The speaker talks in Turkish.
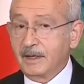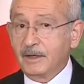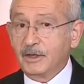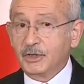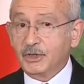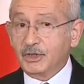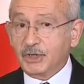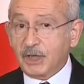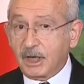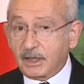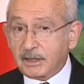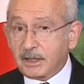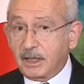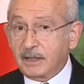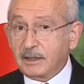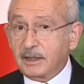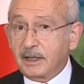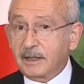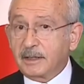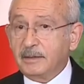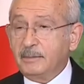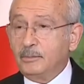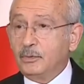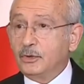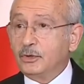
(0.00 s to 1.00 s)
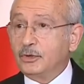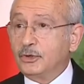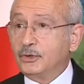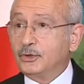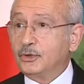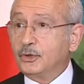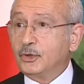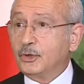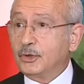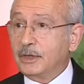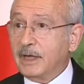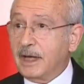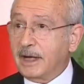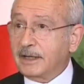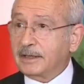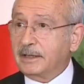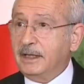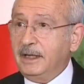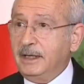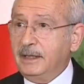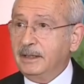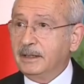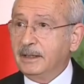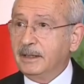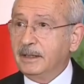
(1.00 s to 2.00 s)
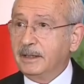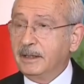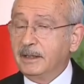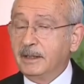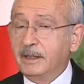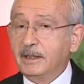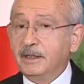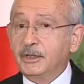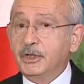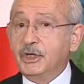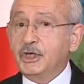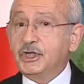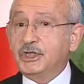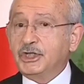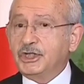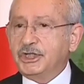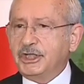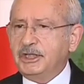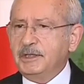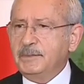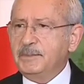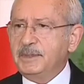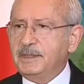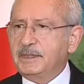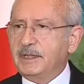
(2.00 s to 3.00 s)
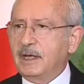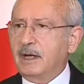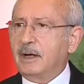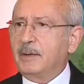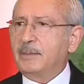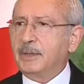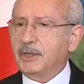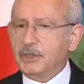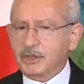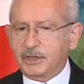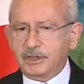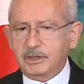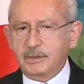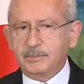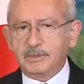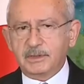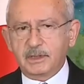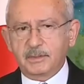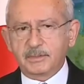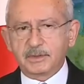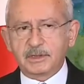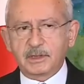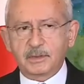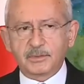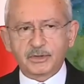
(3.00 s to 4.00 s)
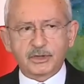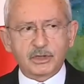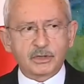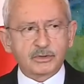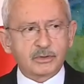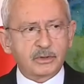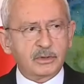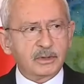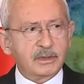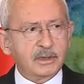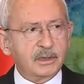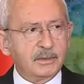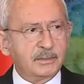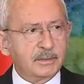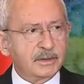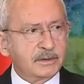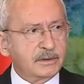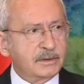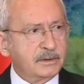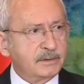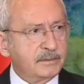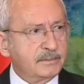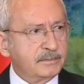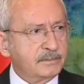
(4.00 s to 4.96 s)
çakalların bulunduğu yerde hiç kimse ama hiç kimse bize bir şey söyleyemez.